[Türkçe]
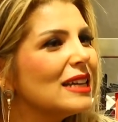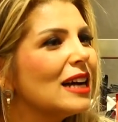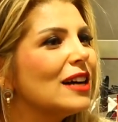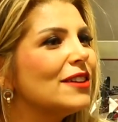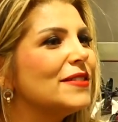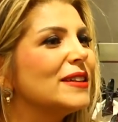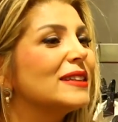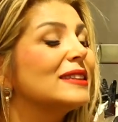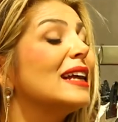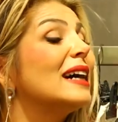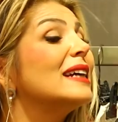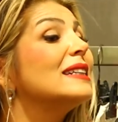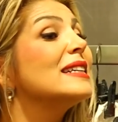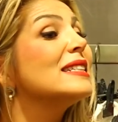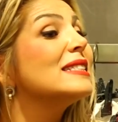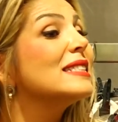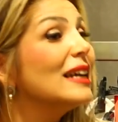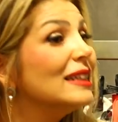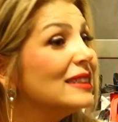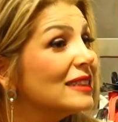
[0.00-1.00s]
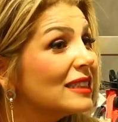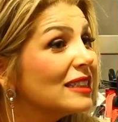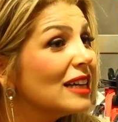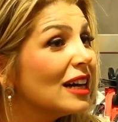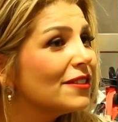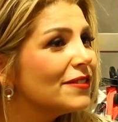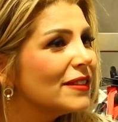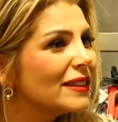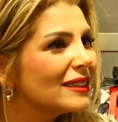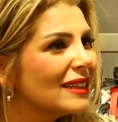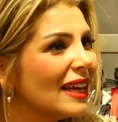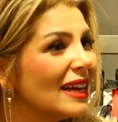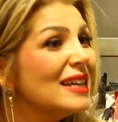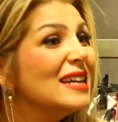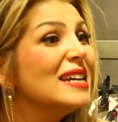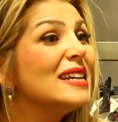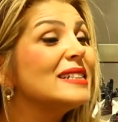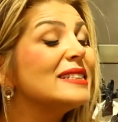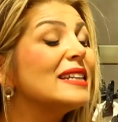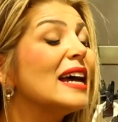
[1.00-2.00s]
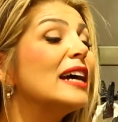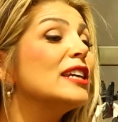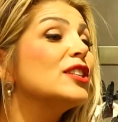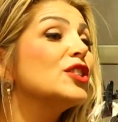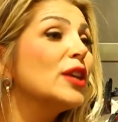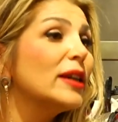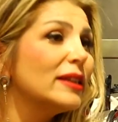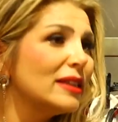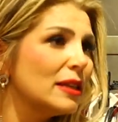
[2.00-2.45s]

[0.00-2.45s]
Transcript: kıyafetler, desenli kıyafetler tercih